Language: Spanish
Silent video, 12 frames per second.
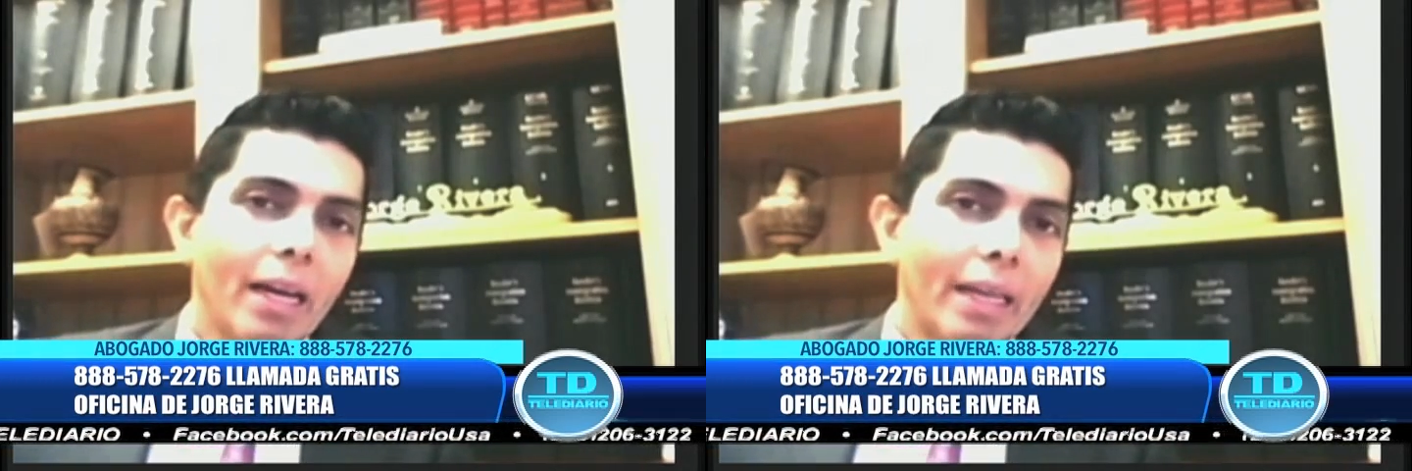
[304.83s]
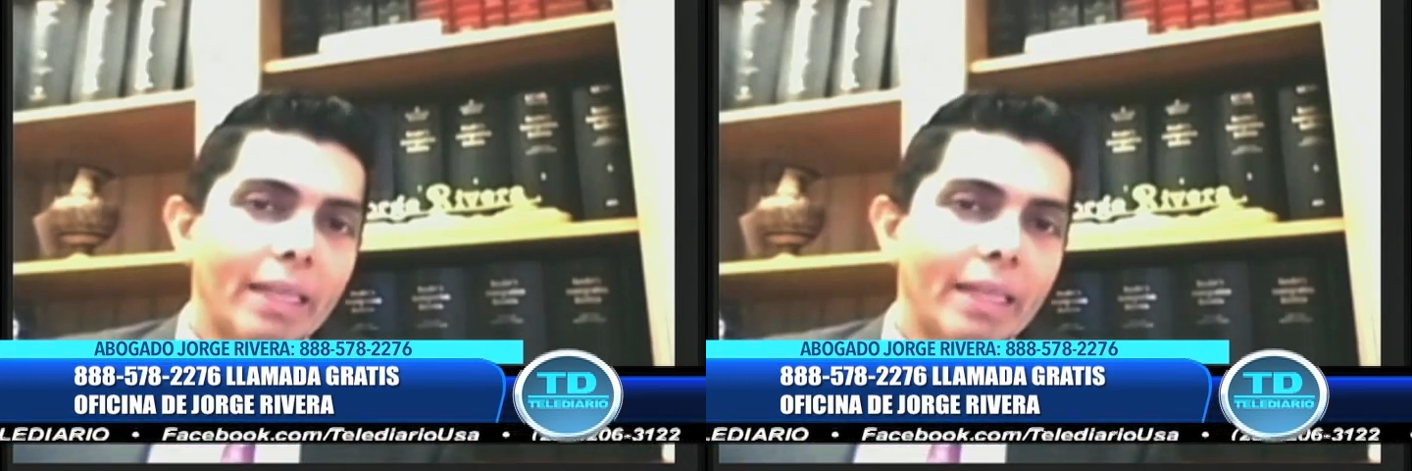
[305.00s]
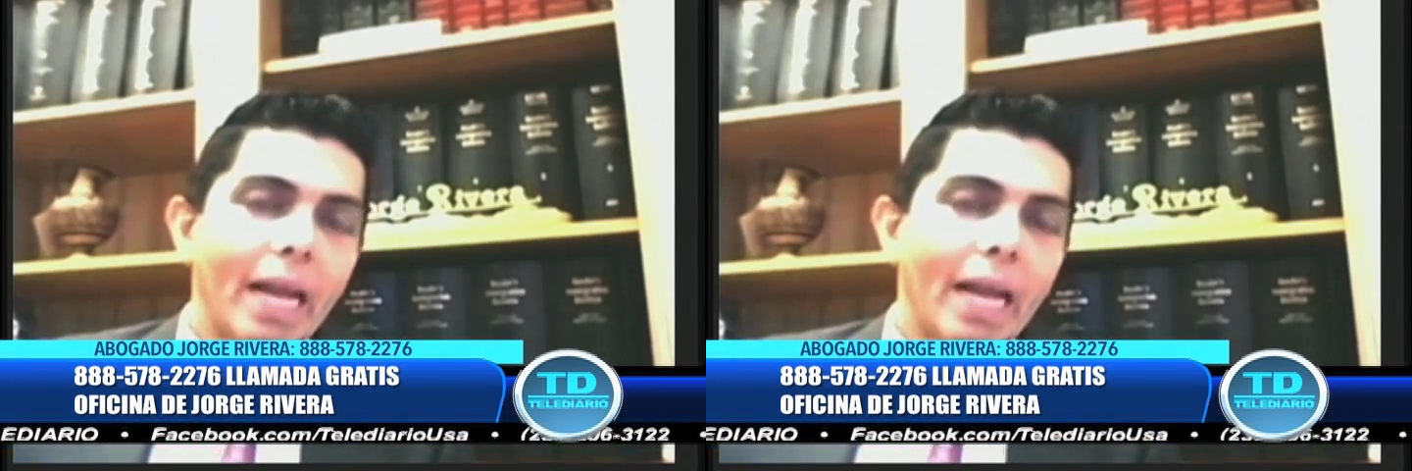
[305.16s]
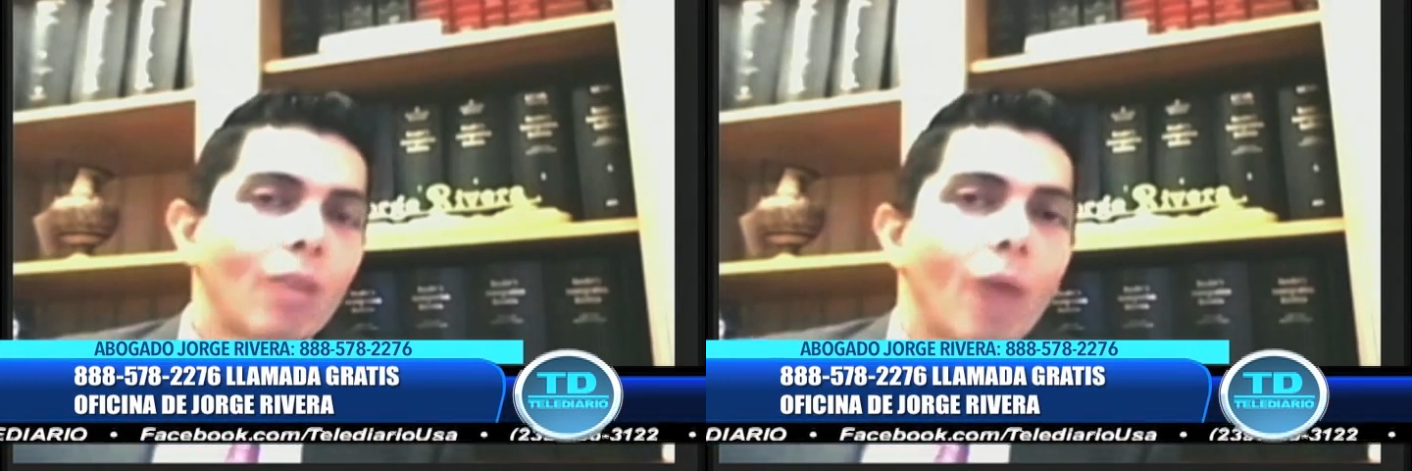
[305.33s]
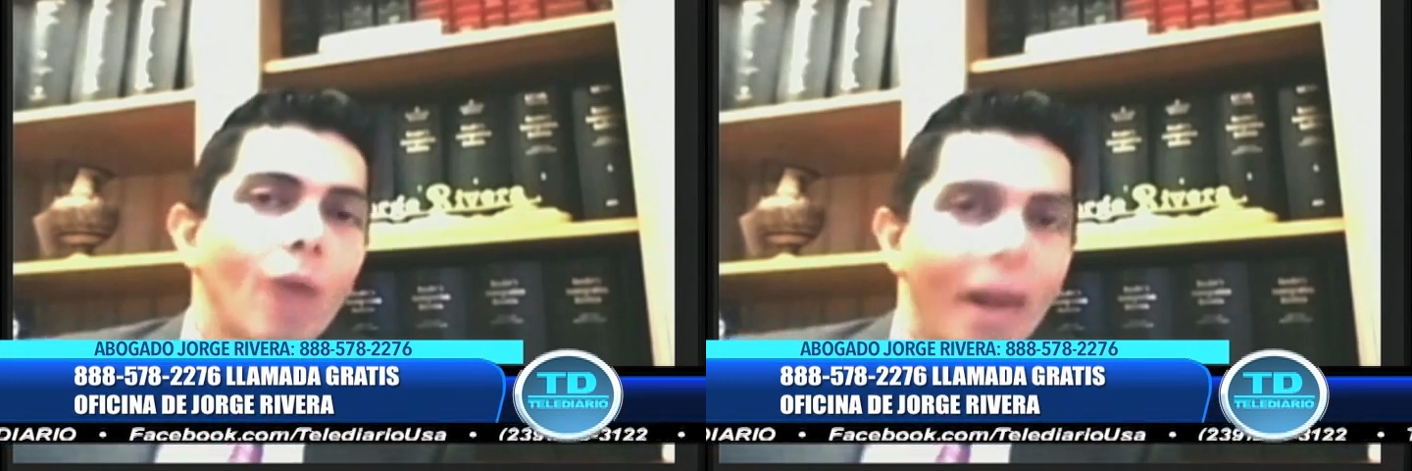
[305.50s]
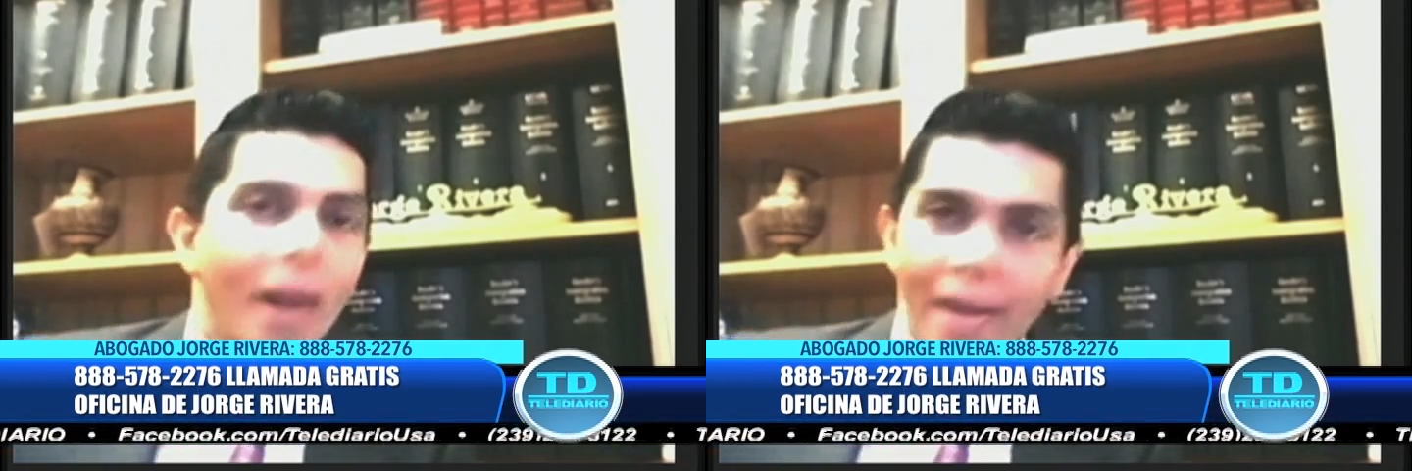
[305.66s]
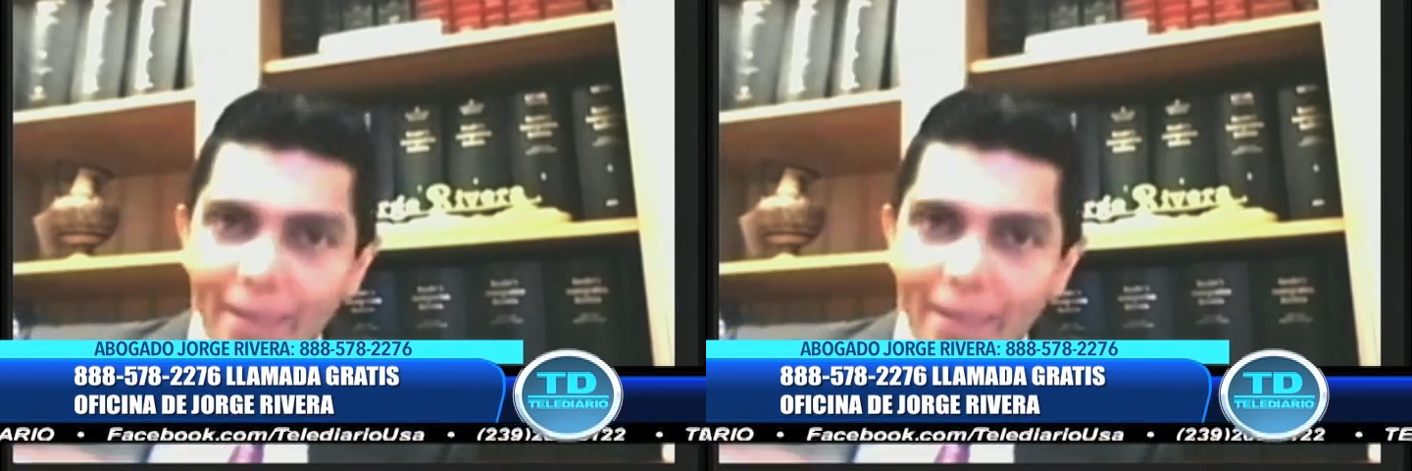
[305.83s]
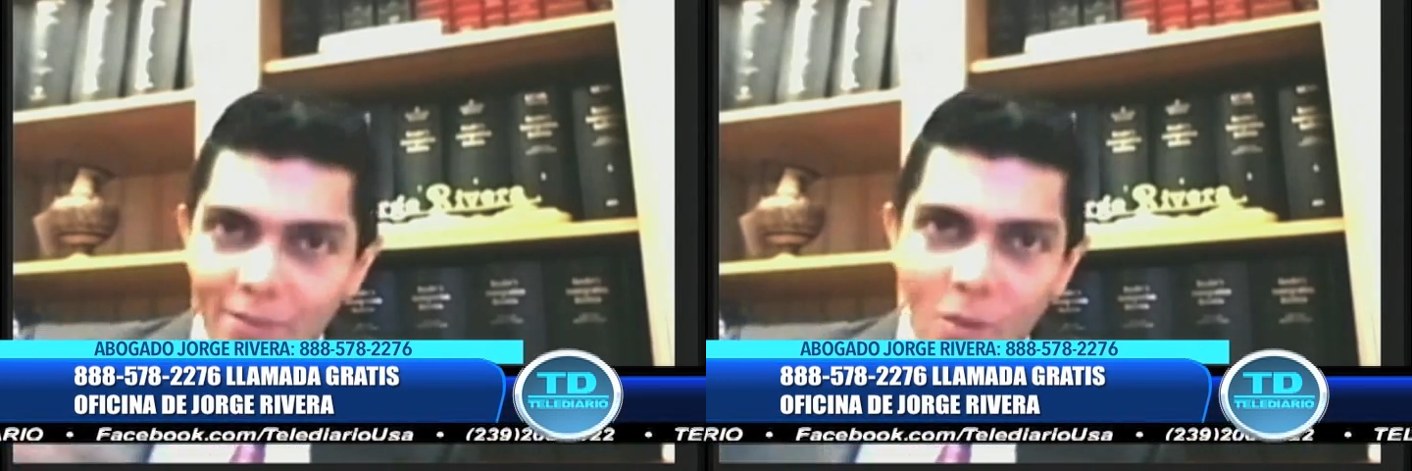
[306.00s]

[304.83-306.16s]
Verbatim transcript: eh, tirando la red.